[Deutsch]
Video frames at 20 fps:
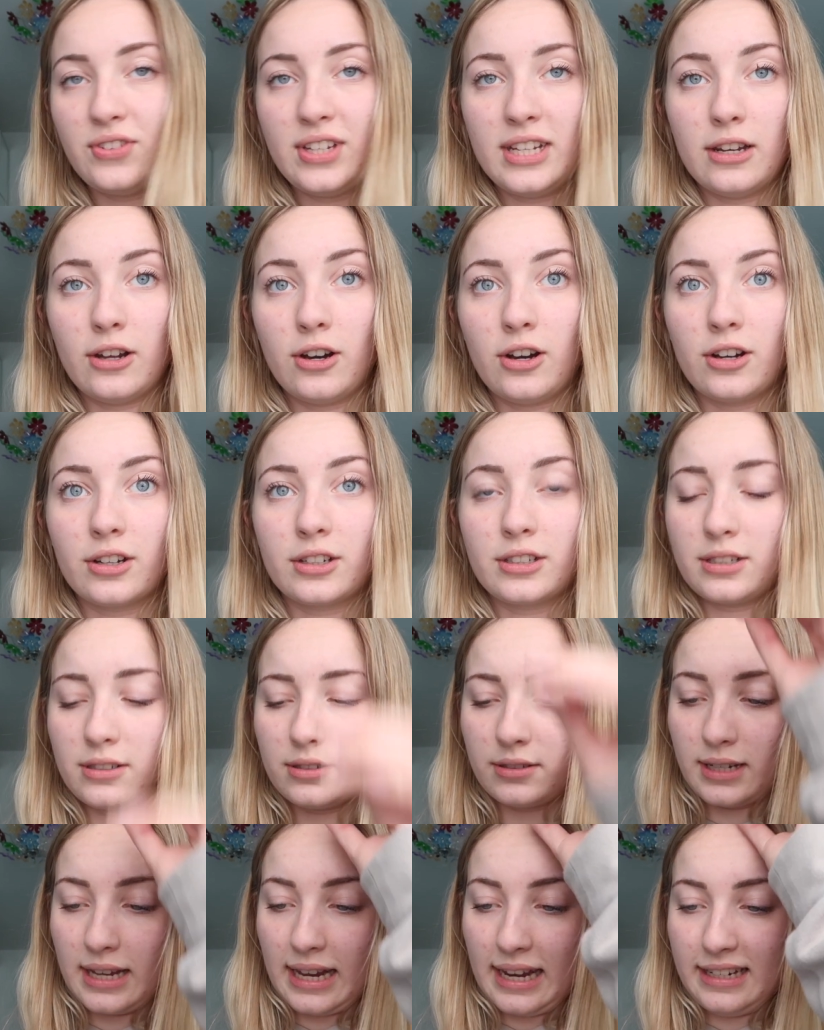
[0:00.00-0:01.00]
Vlog,
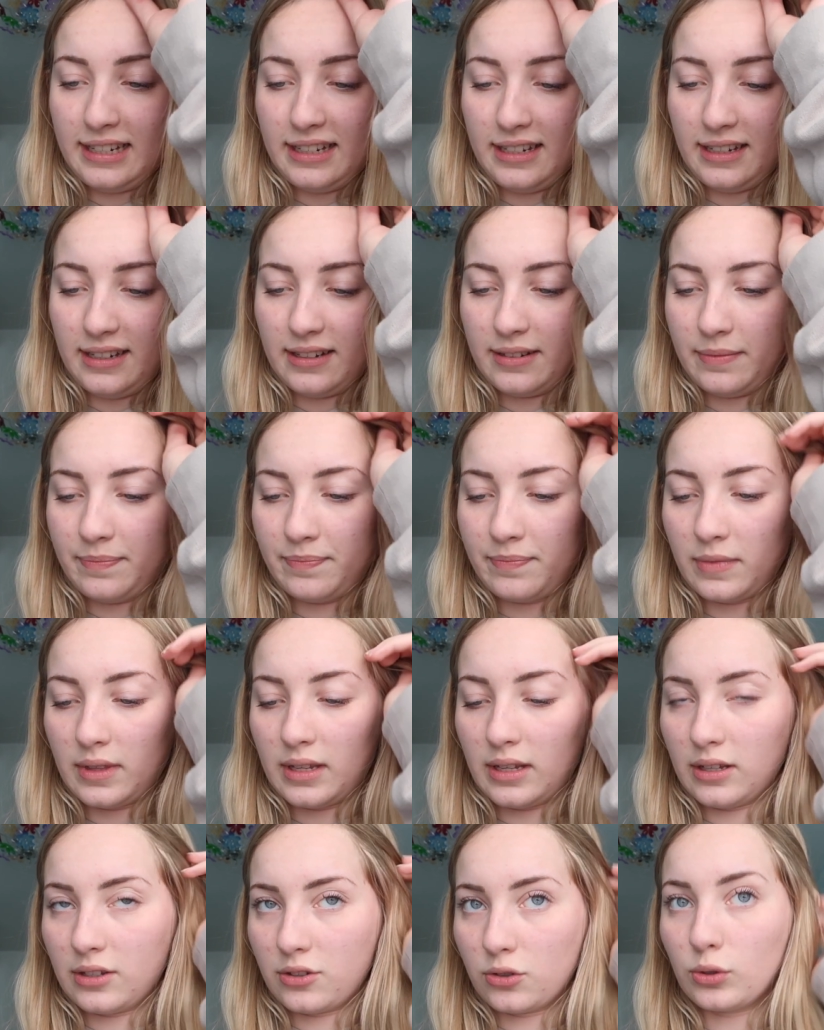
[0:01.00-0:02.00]
Kelly,
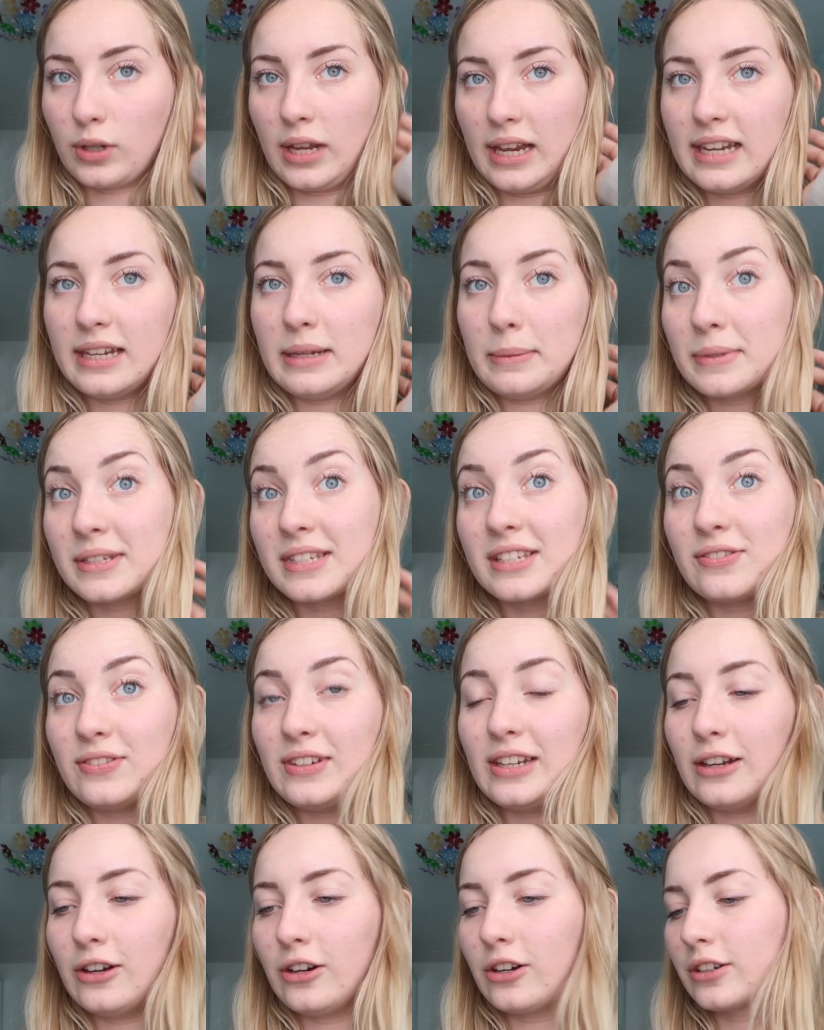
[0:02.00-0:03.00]
also Kelly, Mrs.
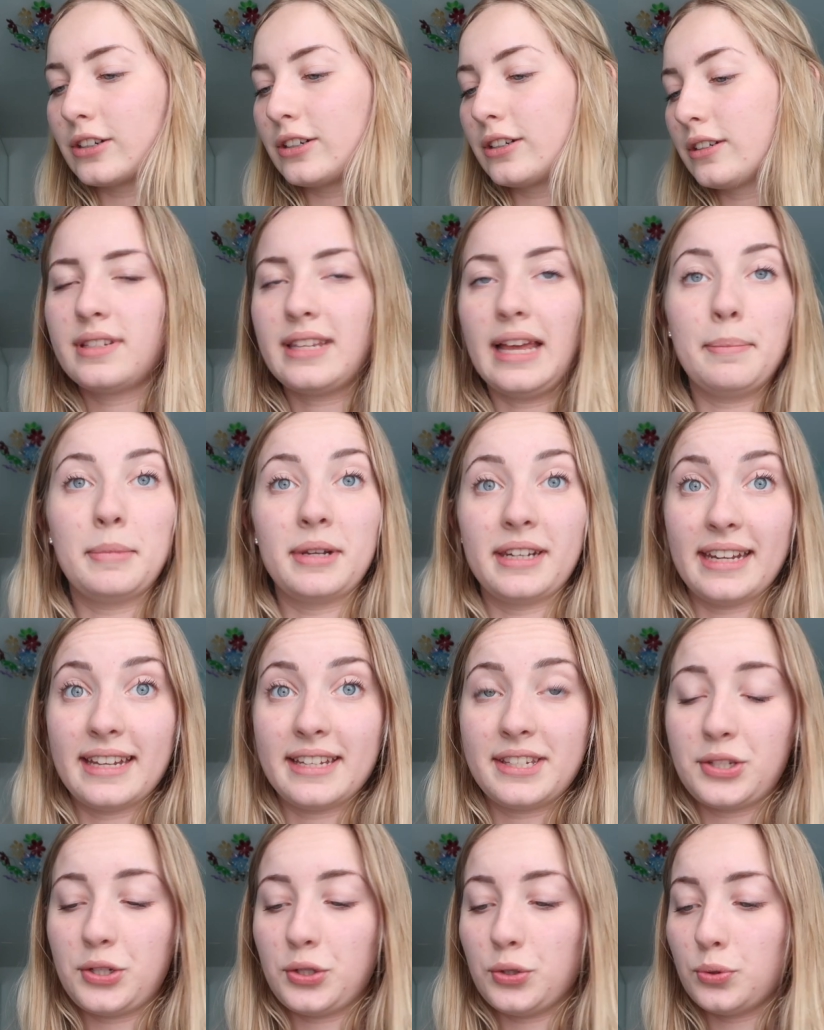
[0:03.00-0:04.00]
Vlog, Simon
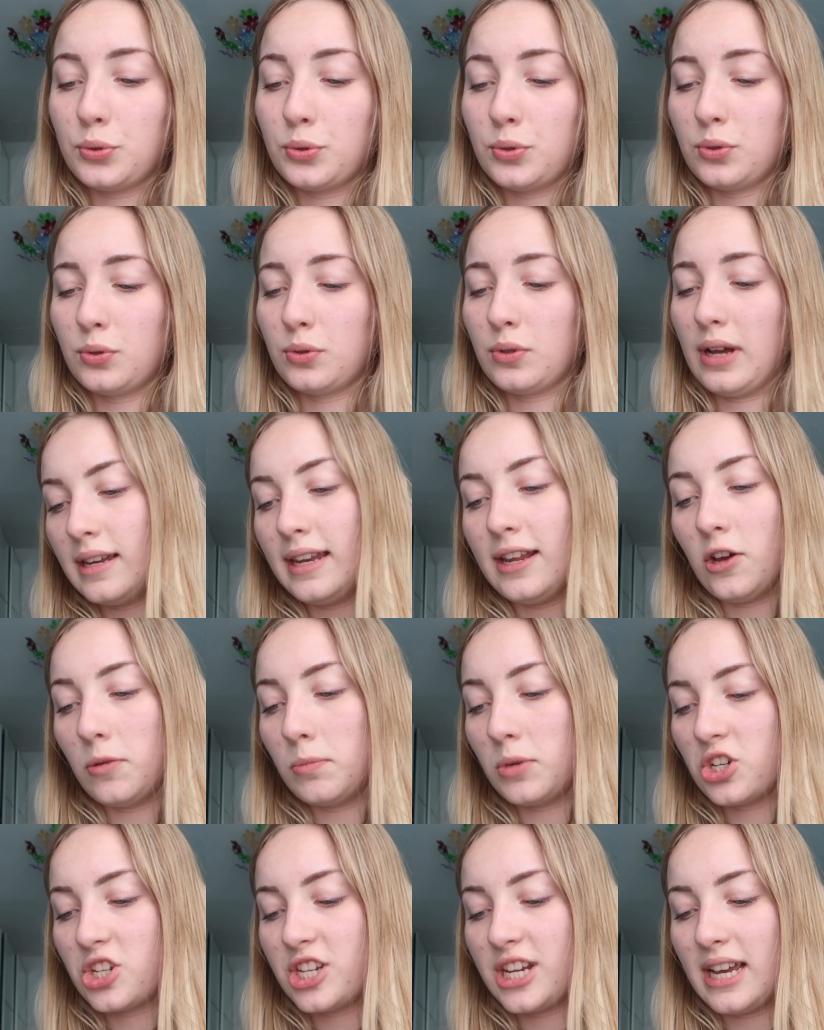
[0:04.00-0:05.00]
Desue, Leon
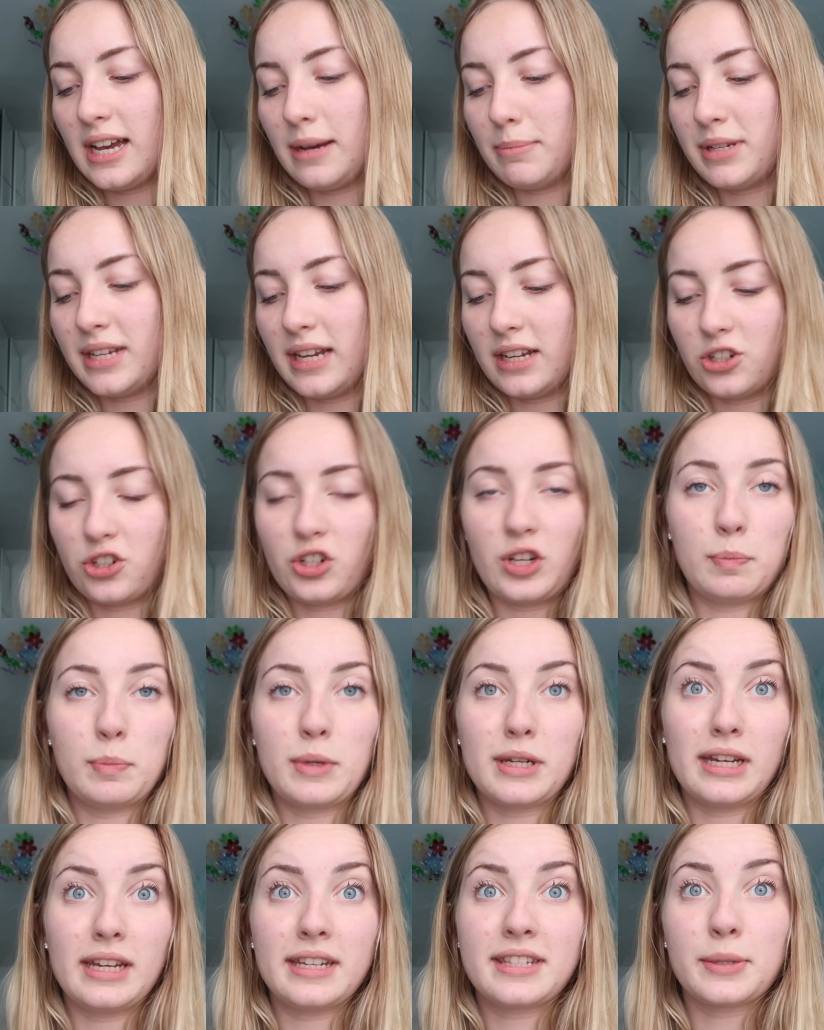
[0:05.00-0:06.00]
Marcher habe ich angeschrieben
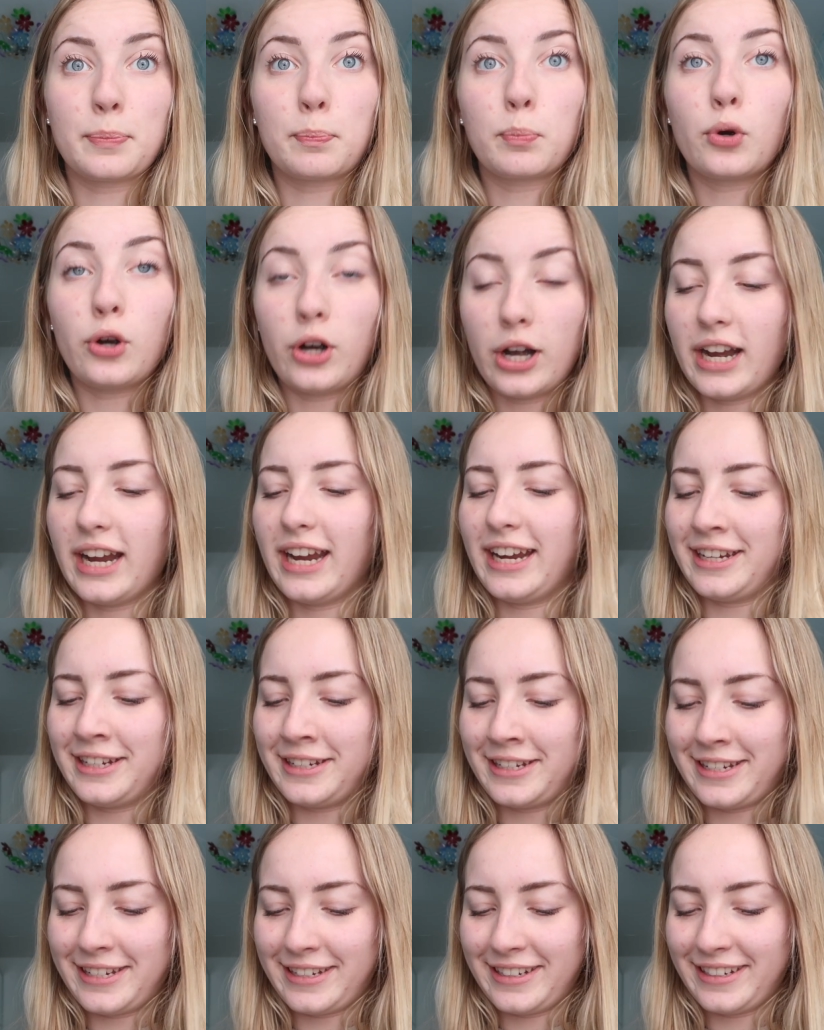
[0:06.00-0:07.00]
mit It's a Prank,